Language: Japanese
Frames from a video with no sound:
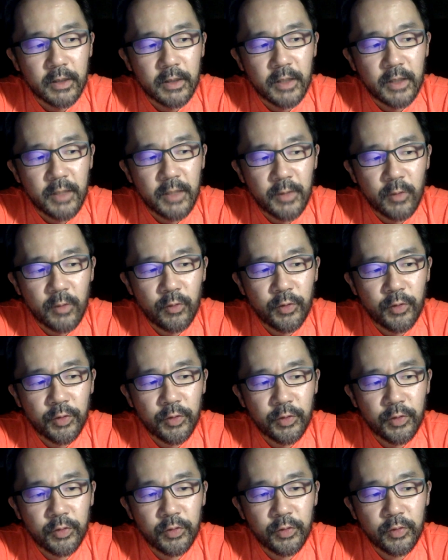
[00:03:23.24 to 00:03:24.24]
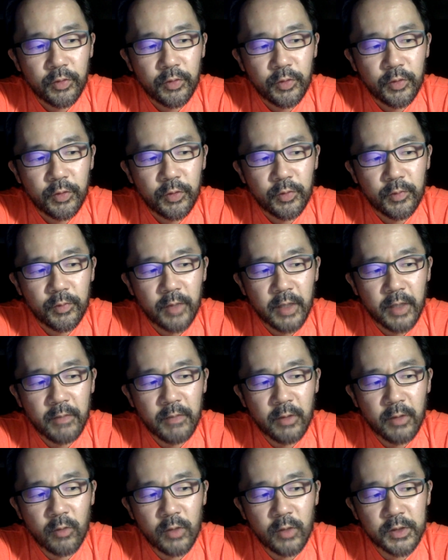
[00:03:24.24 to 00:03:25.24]
で今こういう、まあ
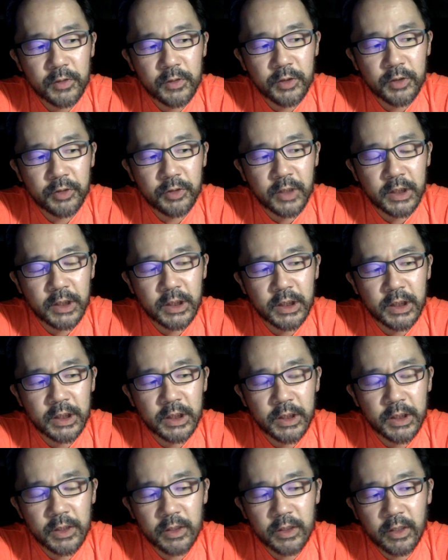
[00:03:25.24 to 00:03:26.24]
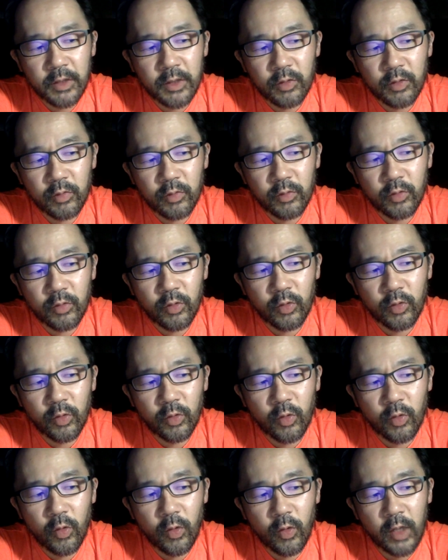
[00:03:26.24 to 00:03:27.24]
今5月28日ですけれども、こ
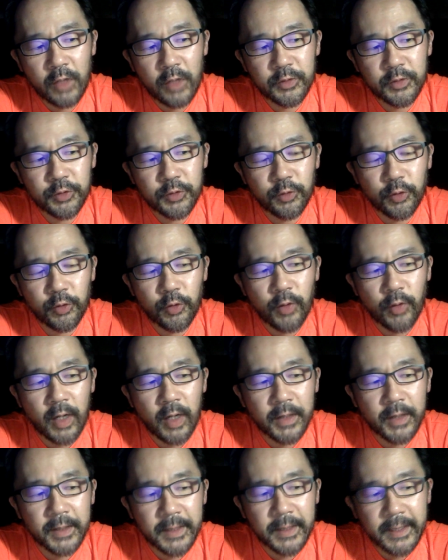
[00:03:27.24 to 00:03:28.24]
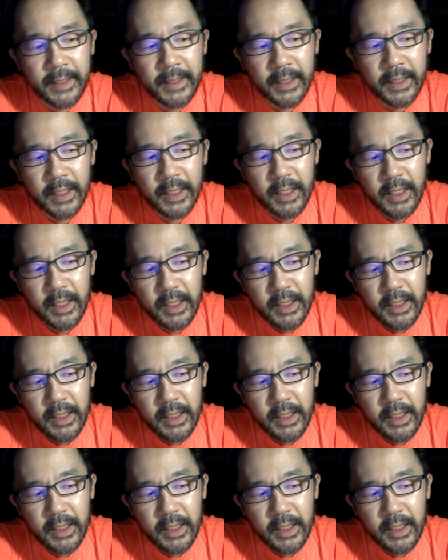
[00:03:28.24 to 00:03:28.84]
のコロナの状況があって、